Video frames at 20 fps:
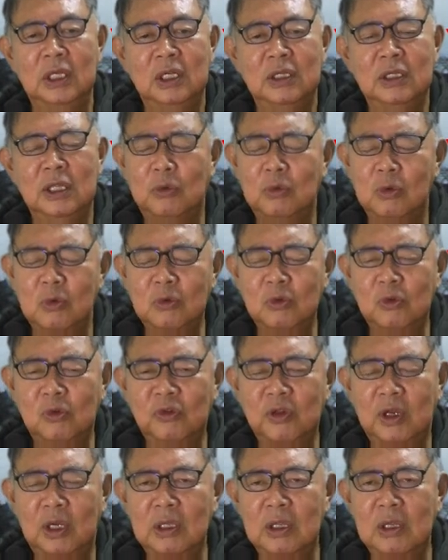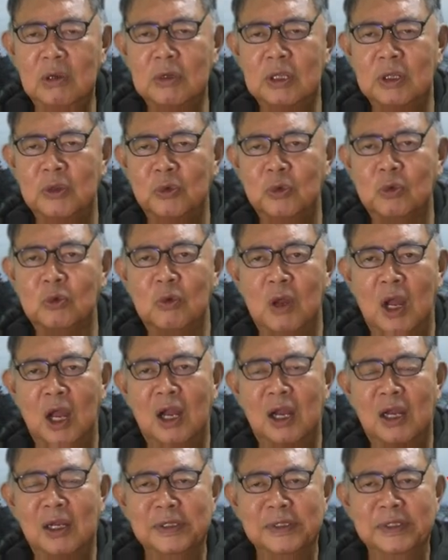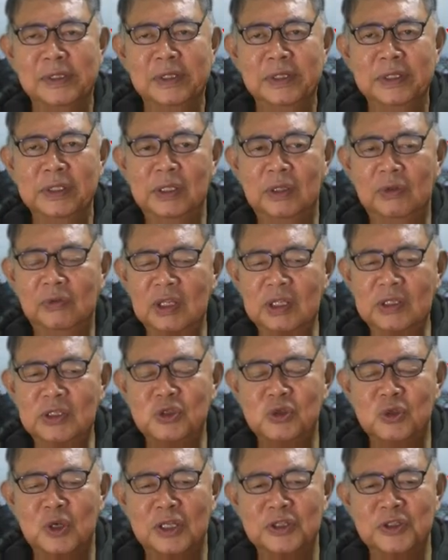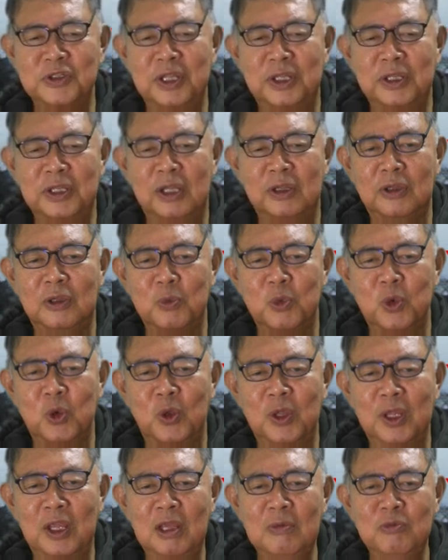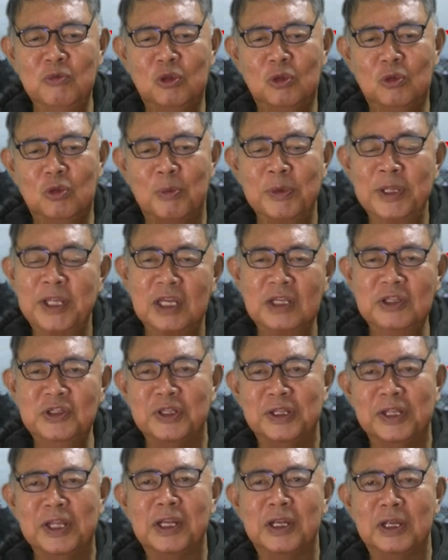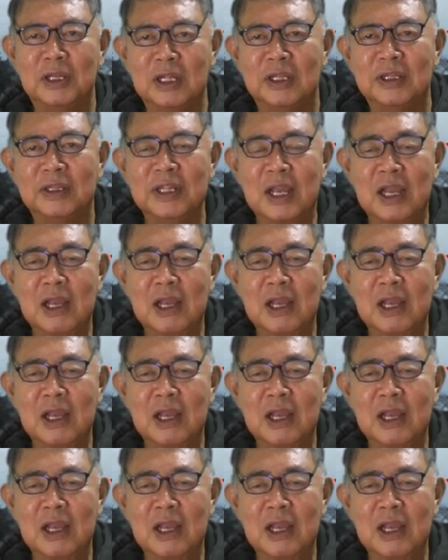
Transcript: だ東京、大阪、名古屋の曲は、2028年になっても AM 止めないんじゃないかな。